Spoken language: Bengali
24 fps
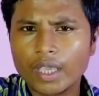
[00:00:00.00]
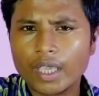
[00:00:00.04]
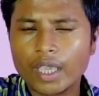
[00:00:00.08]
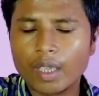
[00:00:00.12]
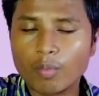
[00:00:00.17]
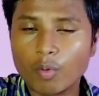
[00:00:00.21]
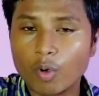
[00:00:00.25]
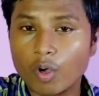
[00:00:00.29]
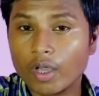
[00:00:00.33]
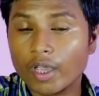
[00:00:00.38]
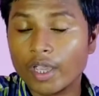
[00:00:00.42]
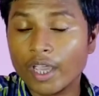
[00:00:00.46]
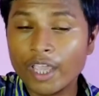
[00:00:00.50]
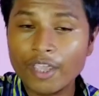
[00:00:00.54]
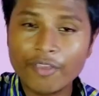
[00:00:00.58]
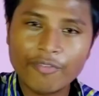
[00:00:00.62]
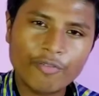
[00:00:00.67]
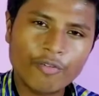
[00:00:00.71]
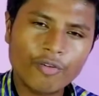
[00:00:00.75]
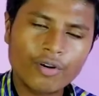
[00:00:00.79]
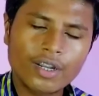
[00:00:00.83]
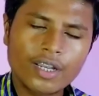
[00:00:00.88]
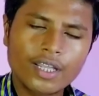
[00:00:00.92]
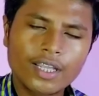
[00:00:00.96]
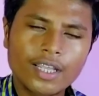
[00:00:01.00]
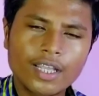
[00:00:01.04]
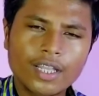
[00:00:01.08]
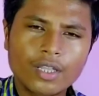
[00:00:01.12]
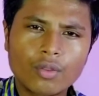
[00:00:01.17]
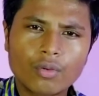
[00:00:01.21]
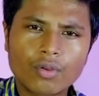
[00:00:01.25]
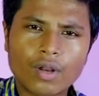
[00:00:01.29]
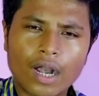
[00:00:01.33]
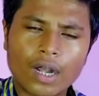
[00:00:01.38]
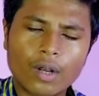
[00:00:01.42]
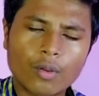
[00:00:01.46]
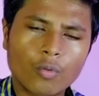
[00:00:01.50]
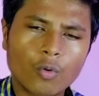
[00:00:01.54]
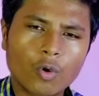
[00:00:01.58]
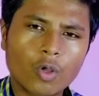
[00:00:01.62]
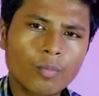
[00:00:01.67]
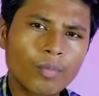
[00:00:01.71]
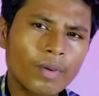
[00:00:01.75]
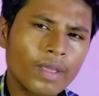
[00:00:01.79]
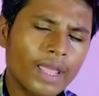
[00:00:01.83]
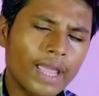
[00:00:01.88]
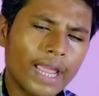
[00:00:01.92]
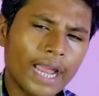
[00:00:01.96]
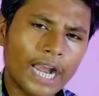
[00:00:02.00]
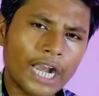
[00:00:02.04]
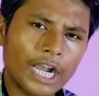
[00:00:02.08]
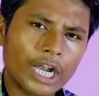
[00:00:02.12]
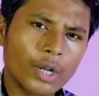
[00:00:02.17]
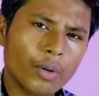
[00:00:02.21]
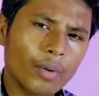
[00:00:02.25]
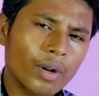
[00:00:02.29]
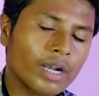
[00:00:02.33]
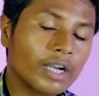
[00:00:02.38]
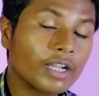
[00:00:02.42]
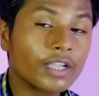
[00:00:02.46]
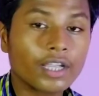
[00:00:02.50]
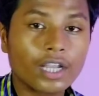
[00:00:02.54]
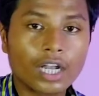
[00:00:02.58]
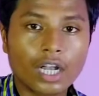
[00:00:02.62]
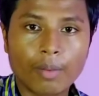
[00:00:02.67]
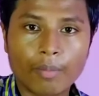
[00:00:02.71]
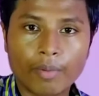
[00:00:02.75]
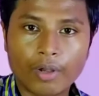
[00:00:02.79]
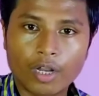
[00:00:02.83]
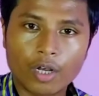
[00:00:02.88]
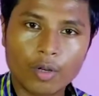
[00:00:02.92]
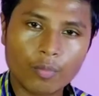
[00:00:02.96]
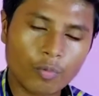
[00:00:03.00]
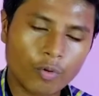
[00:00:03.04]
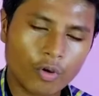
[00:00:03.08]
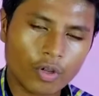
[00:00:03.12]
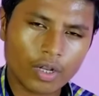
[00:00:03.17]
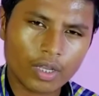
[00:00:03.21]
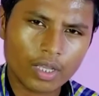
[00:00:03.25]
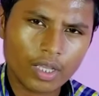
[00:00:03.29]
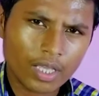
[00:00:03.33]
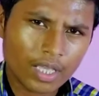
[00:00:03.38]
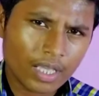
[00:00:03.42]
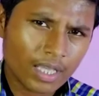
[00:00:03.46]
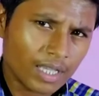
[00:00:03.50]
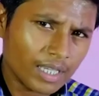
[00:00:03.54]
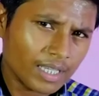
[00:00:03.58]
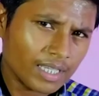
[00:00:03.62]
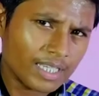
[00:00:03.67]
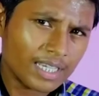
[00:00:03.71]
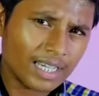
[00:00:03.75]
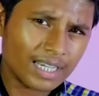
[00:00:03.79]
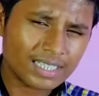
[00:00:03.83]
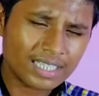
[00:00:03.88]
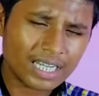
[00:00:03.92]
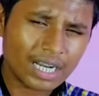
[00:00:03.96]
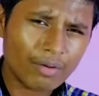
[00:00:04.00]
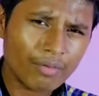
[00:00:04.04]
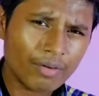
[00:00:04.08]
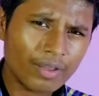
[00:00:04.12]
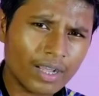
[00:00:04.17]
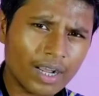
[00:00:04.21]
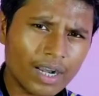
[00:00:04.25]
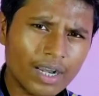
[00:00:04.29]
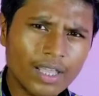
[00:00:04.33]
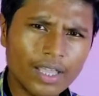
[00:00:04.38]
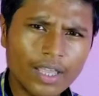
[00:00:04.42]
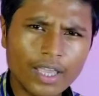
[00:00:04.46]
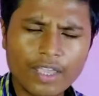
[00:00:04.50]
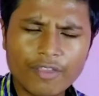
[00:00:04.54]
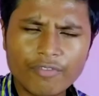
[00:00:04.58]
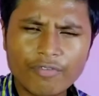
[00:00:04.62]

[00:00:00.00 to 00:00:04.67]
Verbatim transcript: এবং এই ফোনটি কিন্তু রান করবে অ্যান্ড্রয়েড ইলেভেনের উপর এছাড়াও এখানে এই